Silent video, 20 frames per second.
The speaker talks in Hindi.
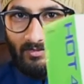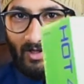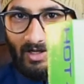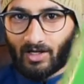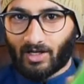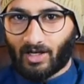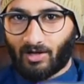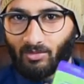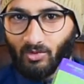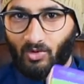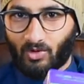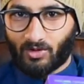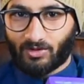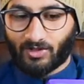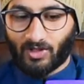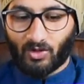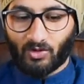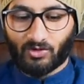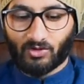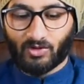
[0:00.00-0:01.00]
अगर आपको
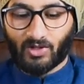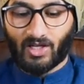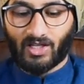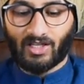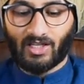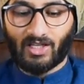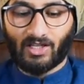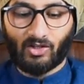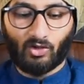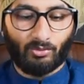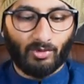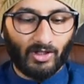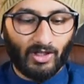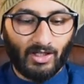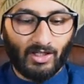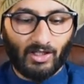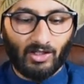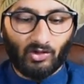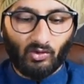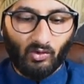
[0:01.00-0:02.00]
साउंड सुनाई दे रही हो पता
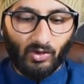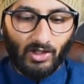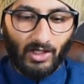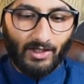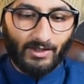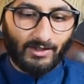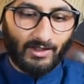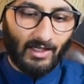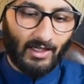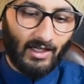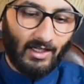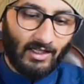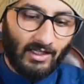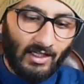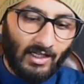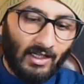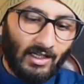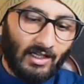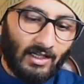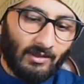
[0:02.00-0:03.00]
नहीं क्यों डांस कर रहा
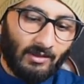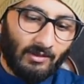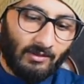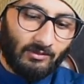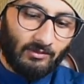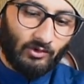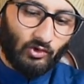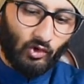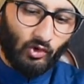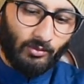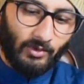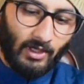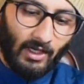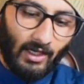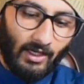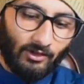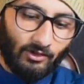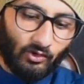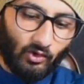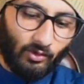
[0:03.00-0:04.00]
है जो भी
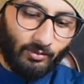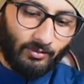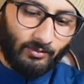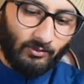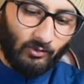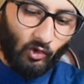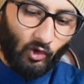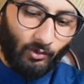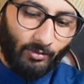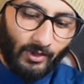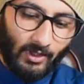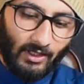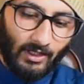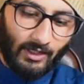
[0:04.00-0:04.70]
है इसको ओपन